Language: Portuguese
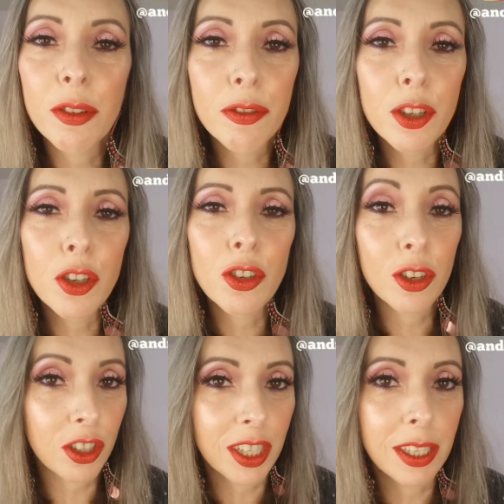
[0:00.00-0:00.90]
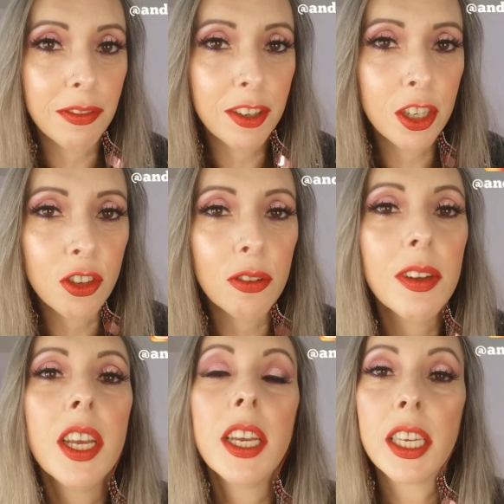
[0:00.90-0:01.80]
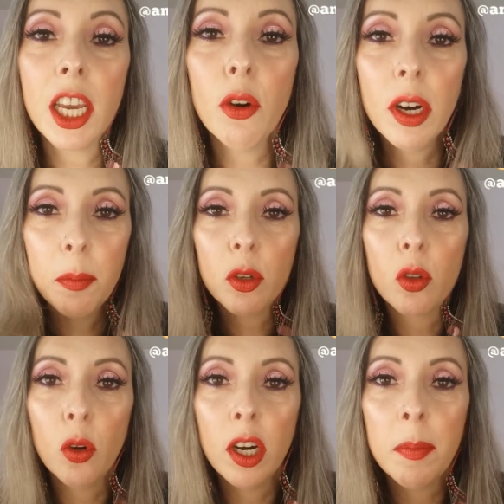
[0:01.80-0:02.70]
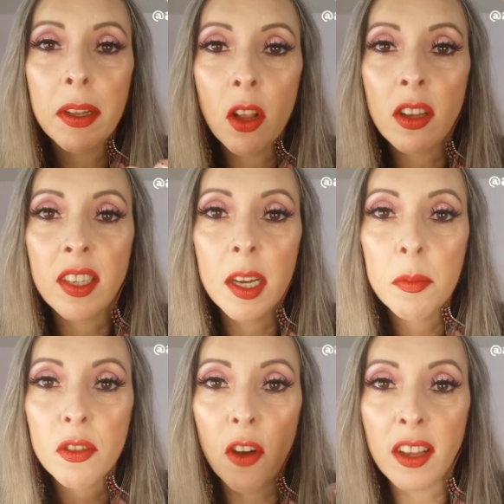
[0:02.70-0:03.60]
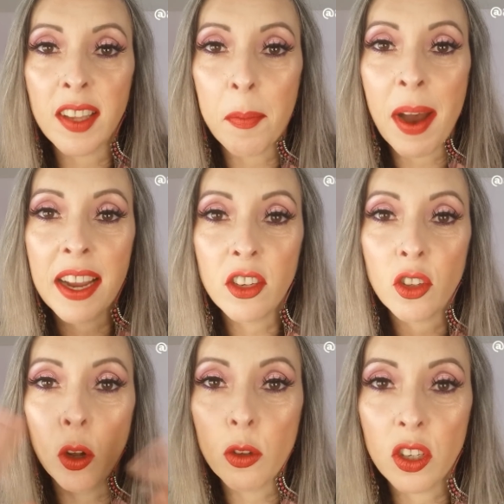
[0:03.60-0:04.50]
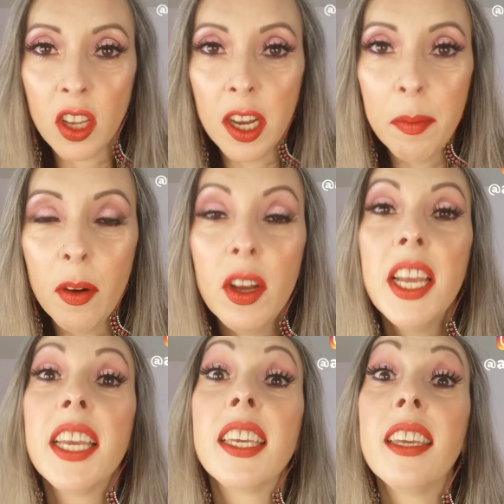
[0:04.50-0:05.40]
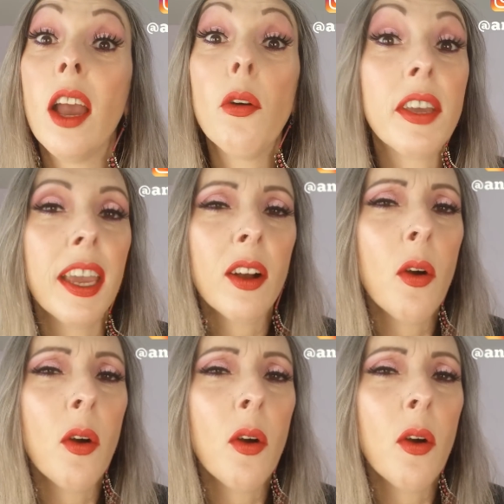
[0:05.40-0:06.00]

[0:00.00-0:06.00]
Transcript: E o vídeo de hoje é aquele vídeo que eu amo, tu ama, nós amamos, vós amais, todos amam, que é o que?